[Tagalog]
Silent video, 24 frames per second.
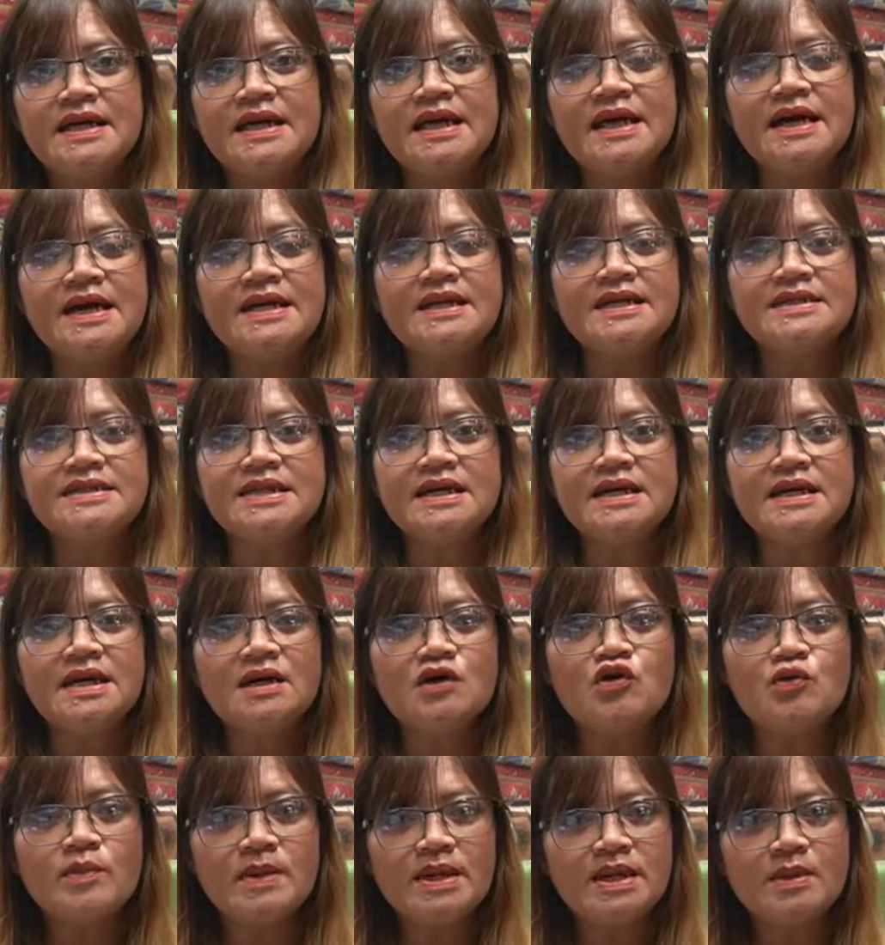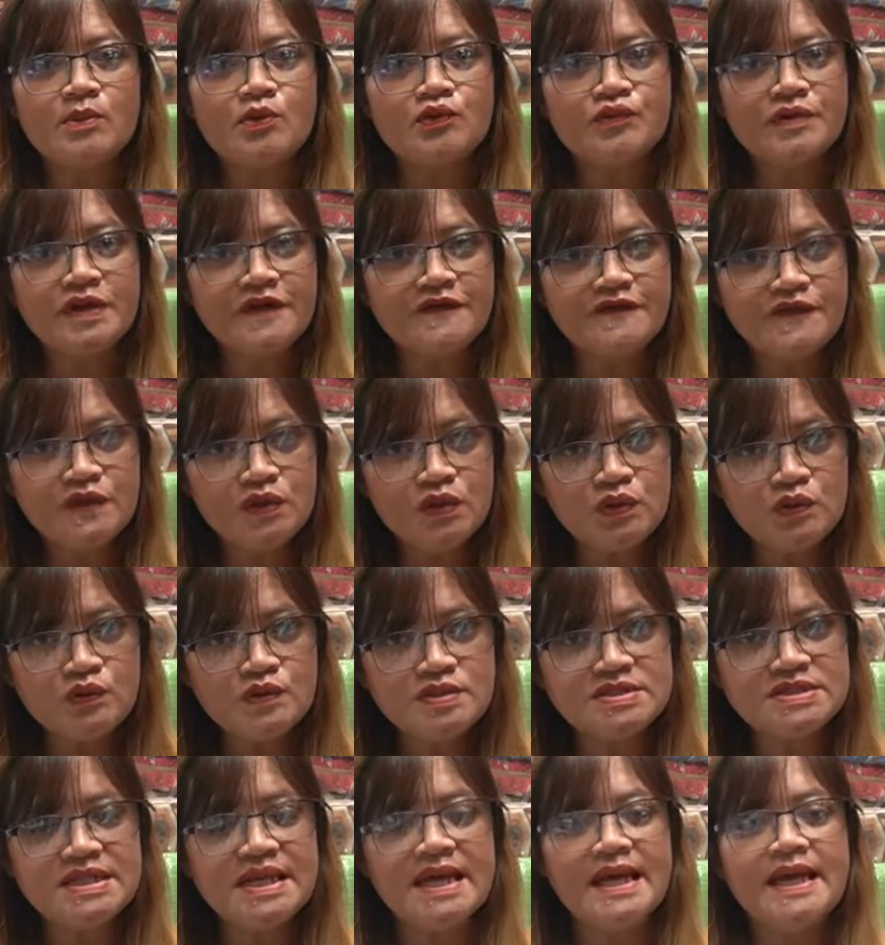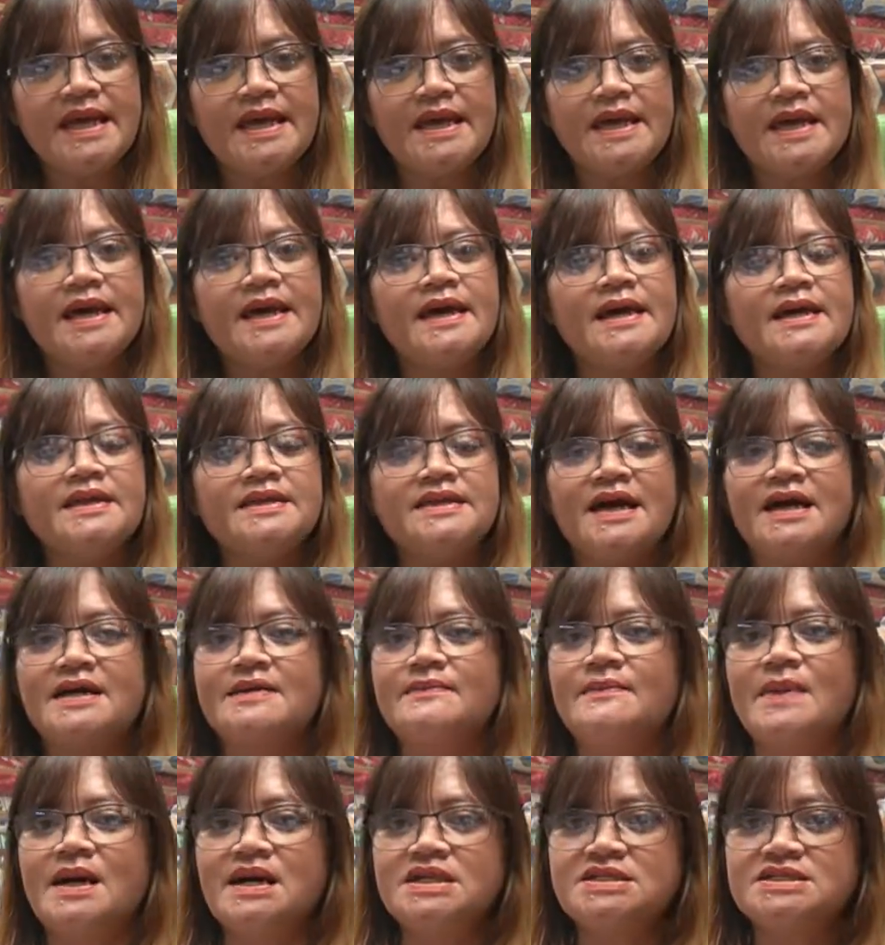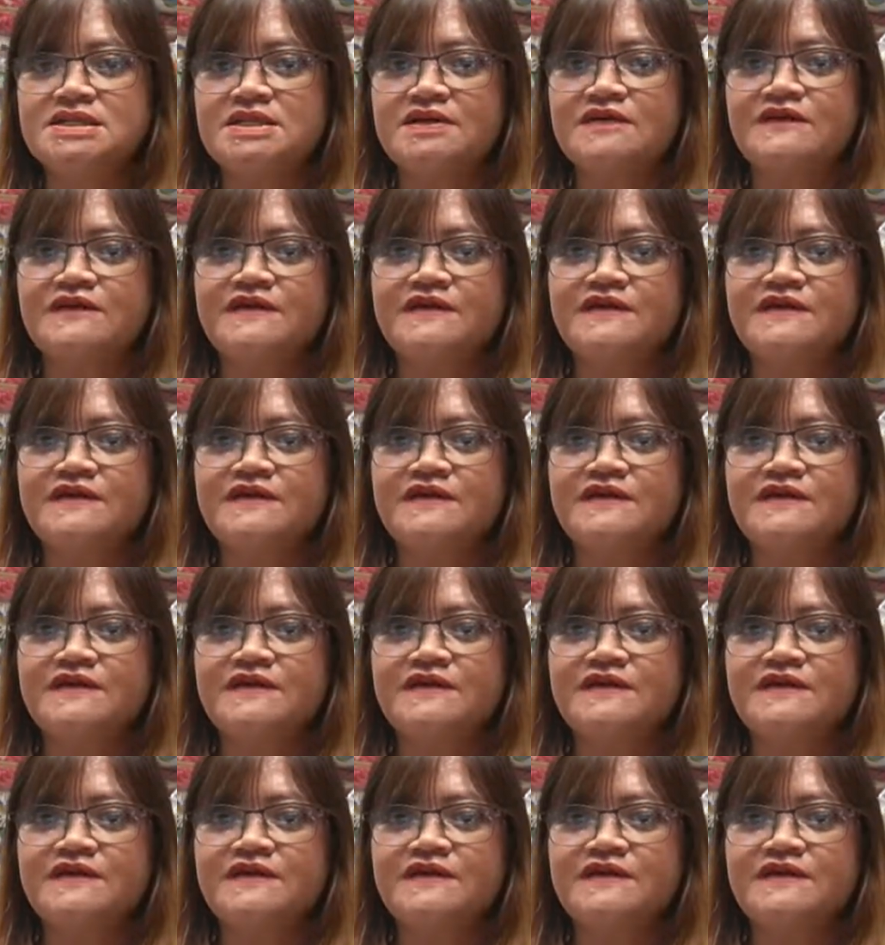And atangi ang uban mong reviews and unboxing